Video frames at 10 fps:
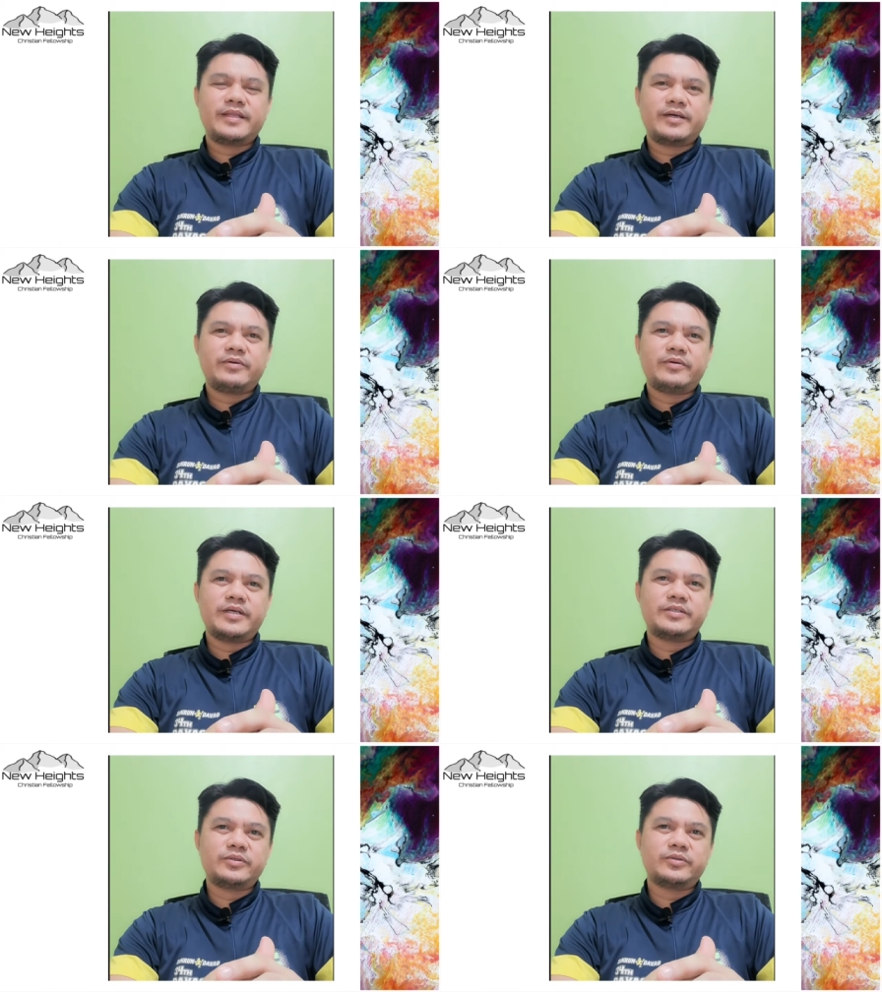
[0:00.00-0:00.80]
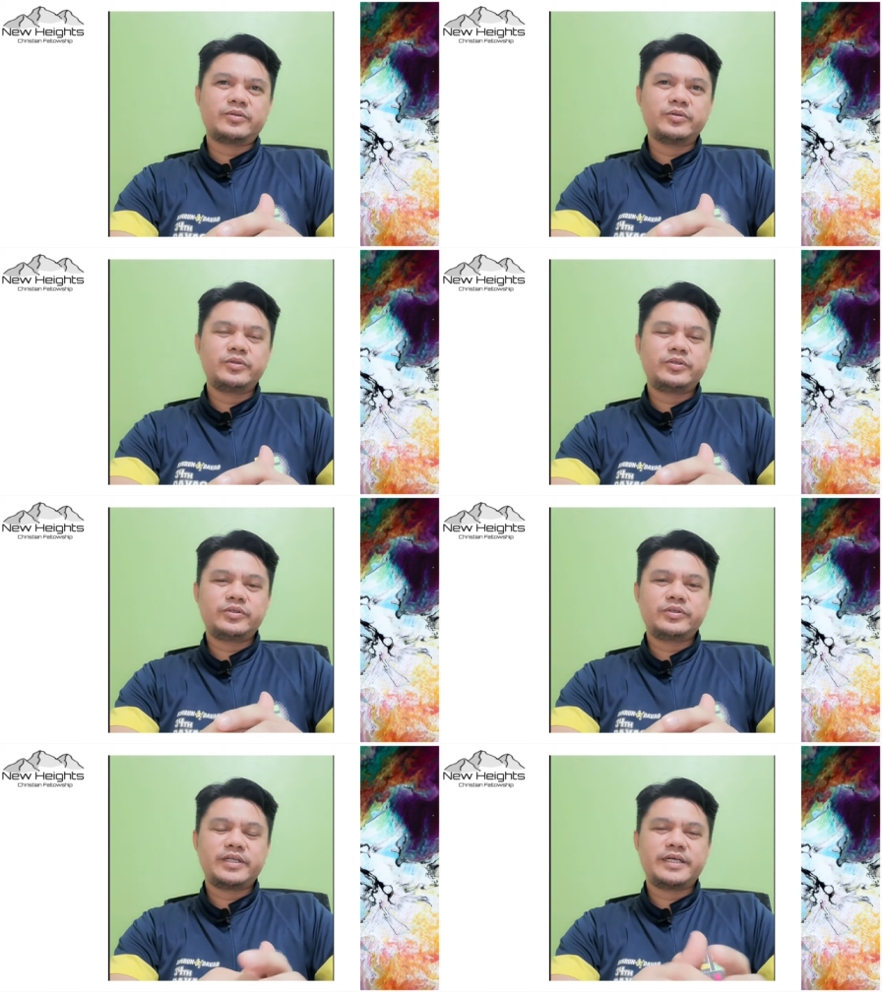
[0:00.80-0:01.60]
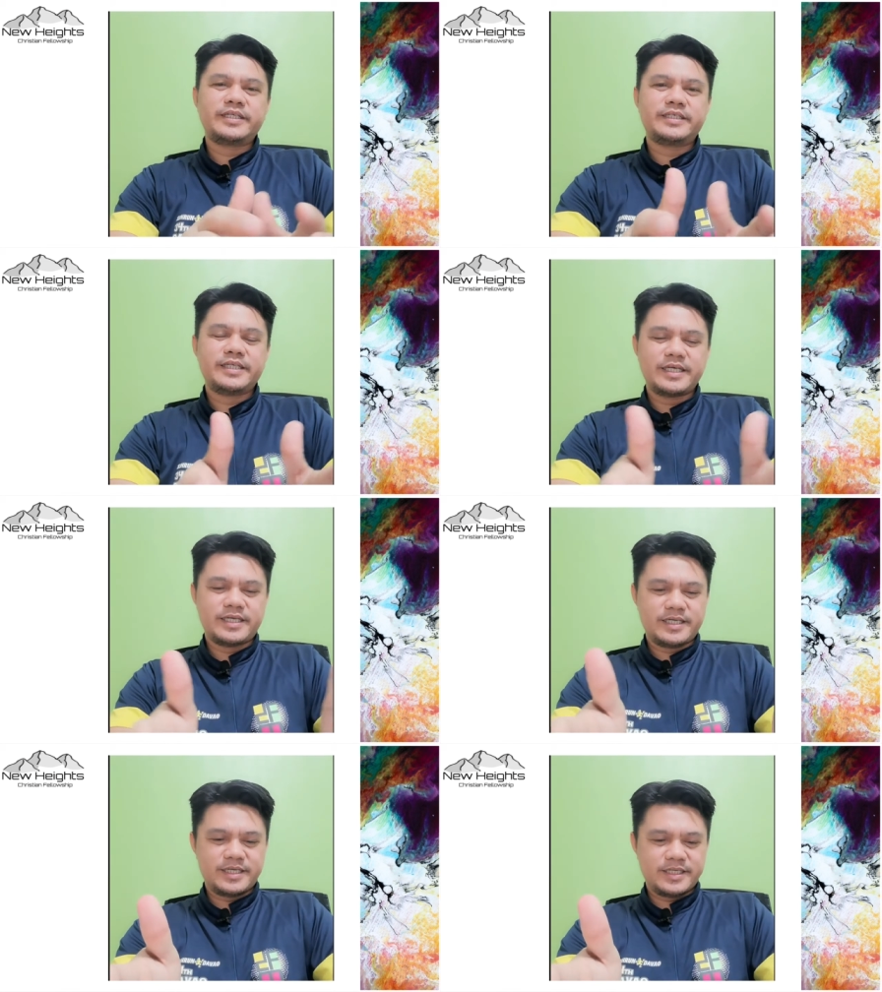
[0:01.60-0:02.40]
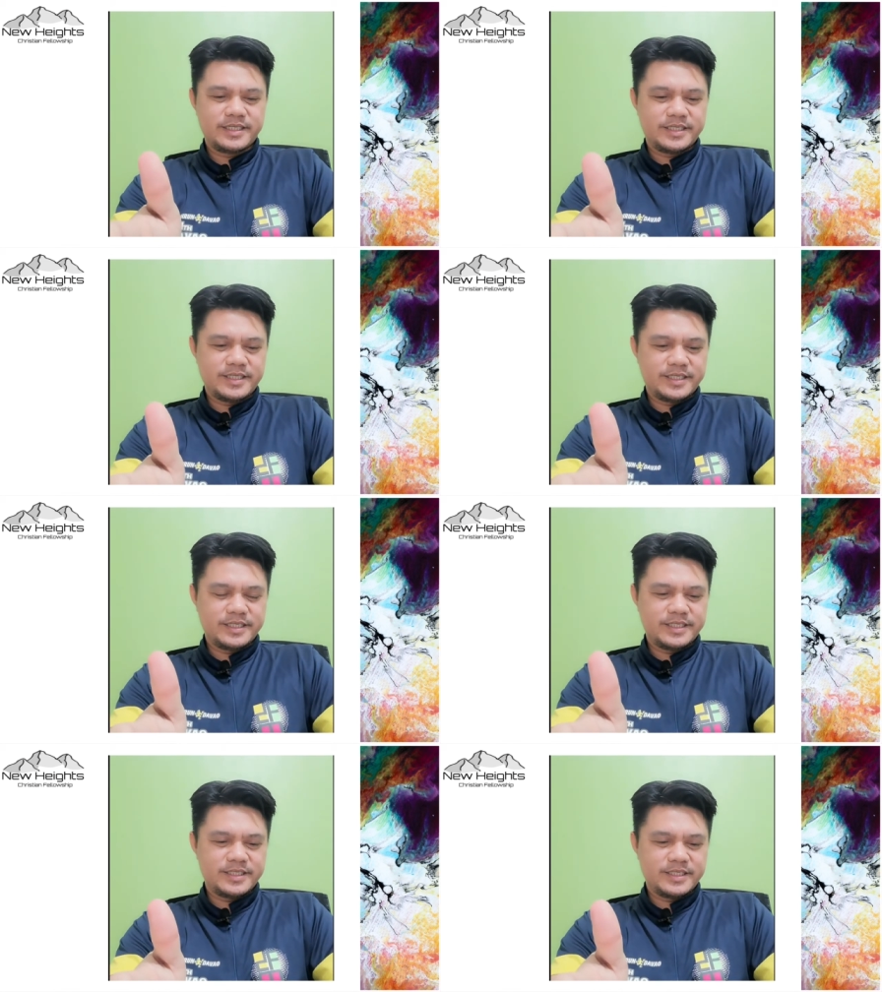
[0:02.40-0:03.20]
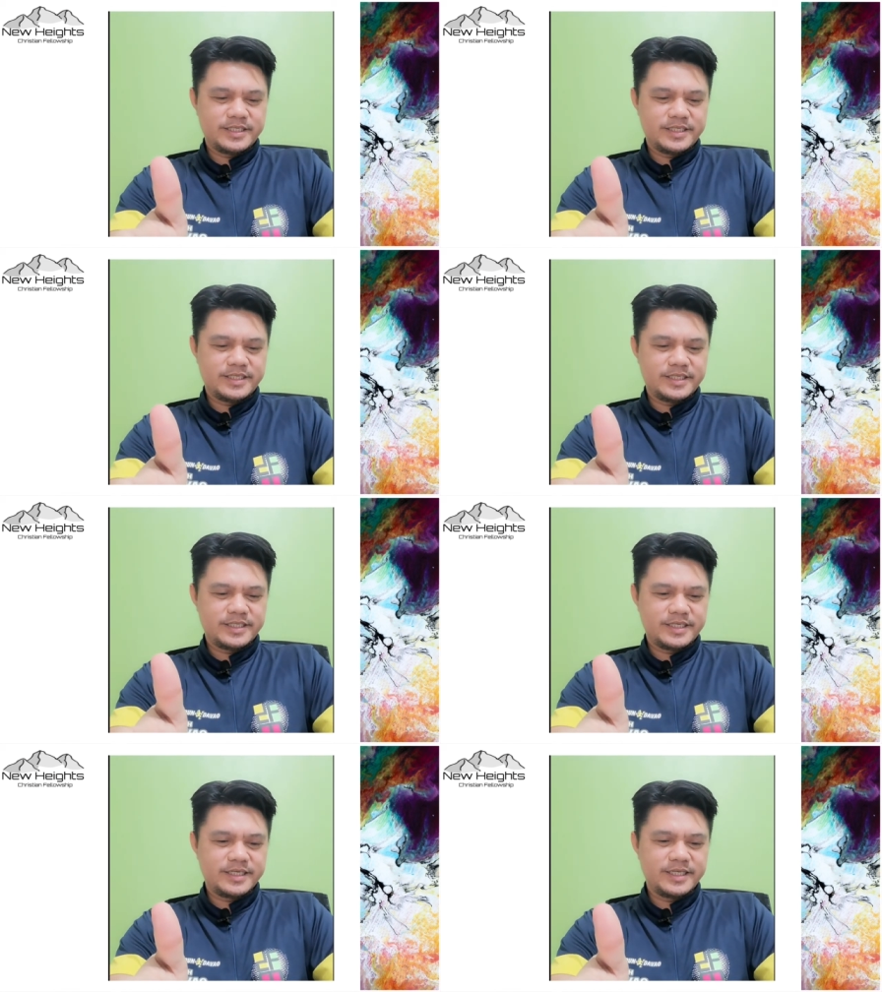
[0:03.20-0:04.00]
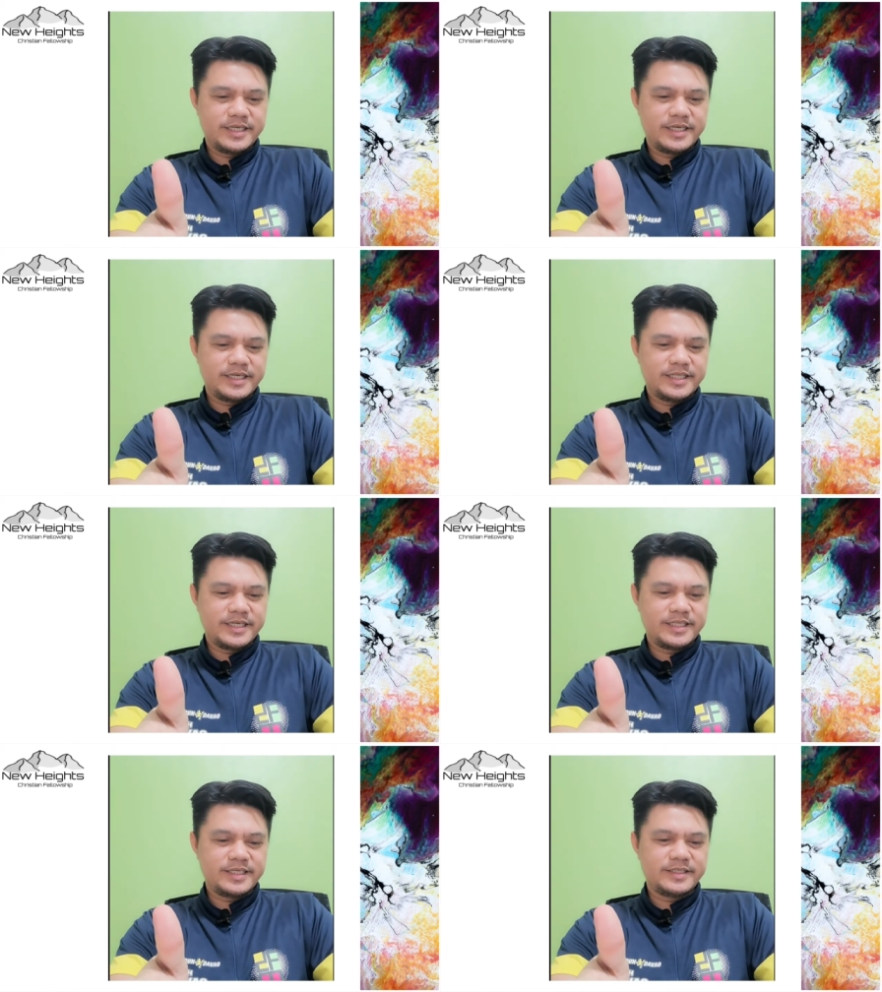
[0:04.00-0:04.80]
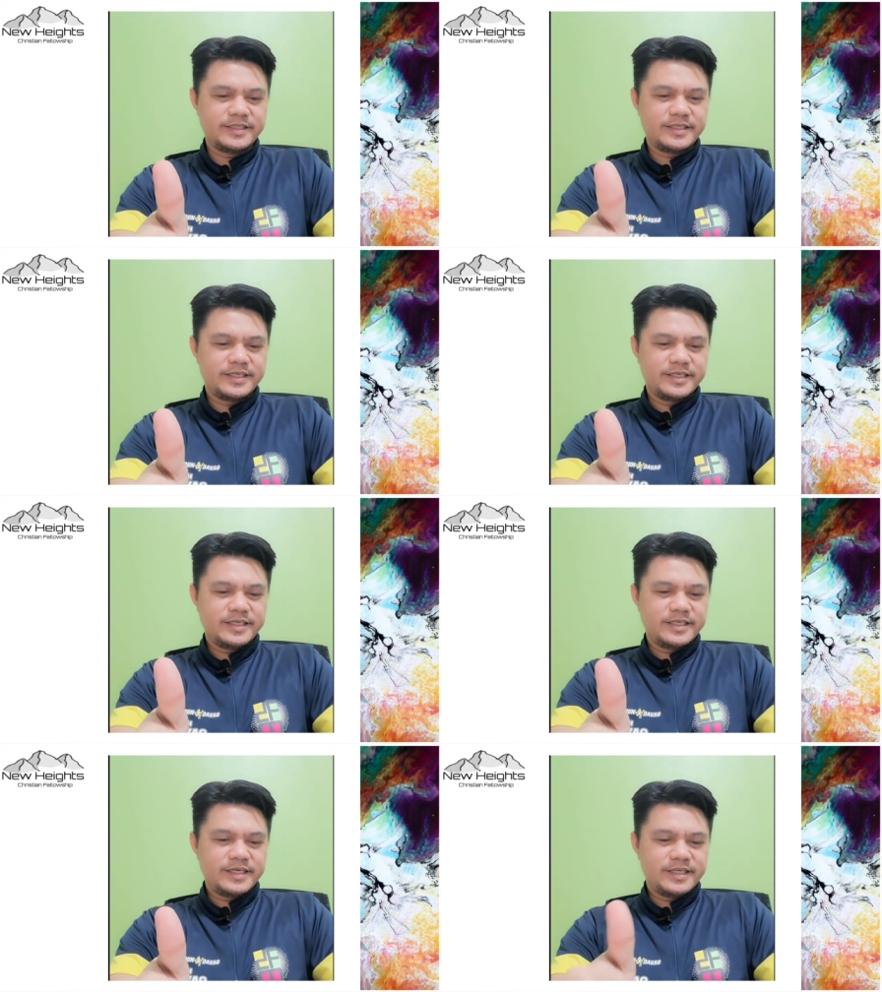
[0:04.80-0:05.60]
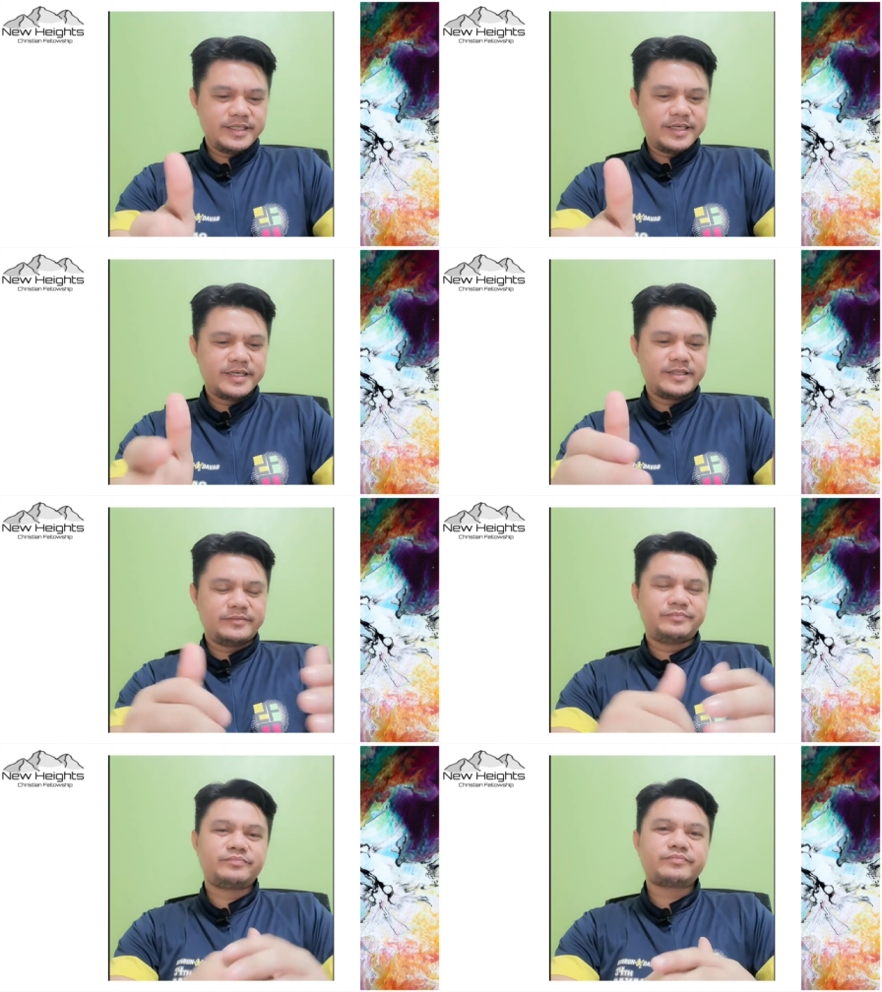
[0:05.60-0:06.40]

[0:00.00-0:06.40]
nakuan so culture lang ni sila ang na, na nagkalahian ani and then